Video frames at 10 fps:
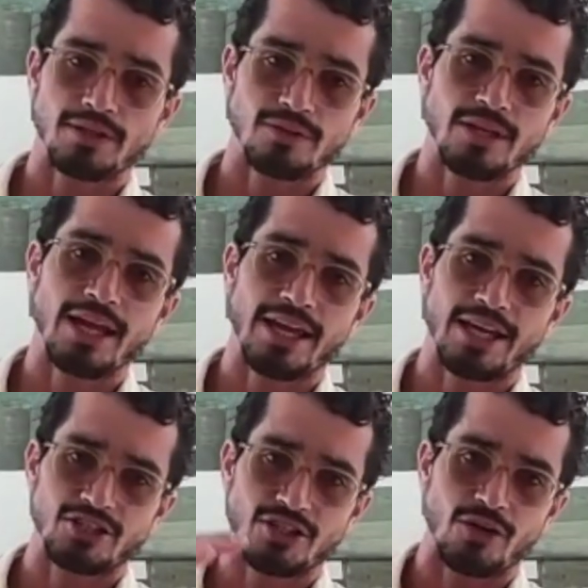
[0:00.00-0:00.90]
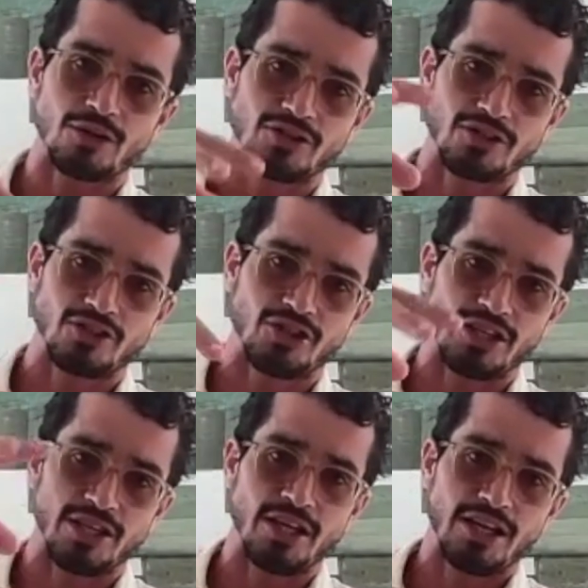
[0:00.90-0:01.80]
Não tem aqueles negócios
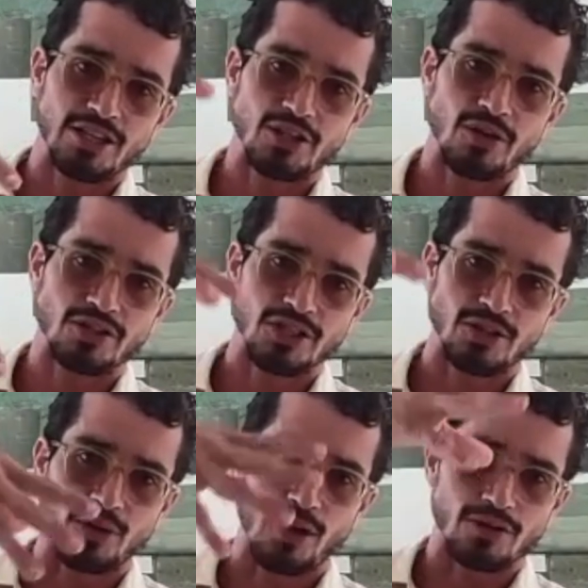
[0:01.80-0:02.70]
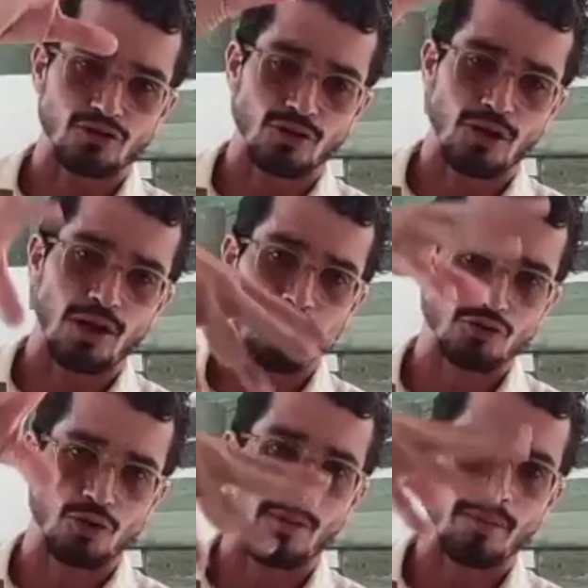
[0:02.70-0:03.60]
de restaurante natural que
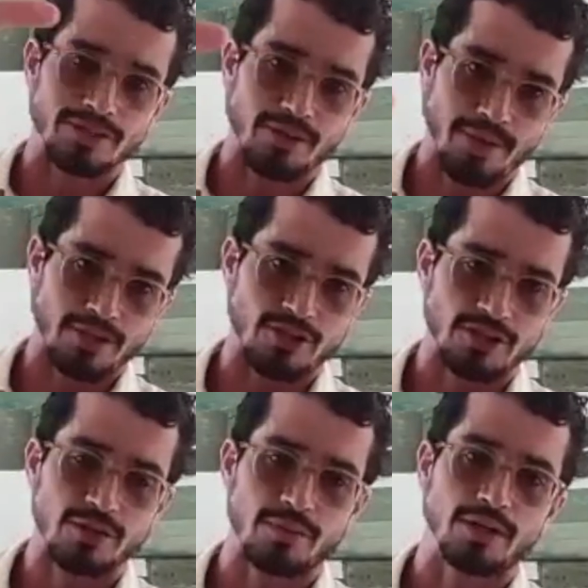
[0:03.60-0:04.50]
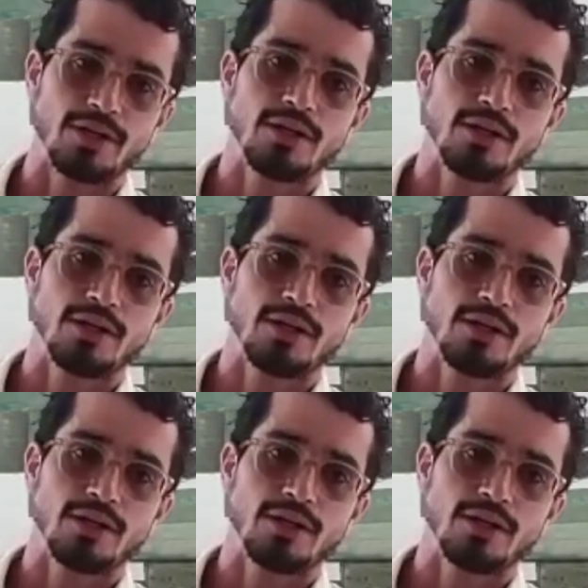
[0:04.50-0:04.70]
adoram jogar umas semente em cima?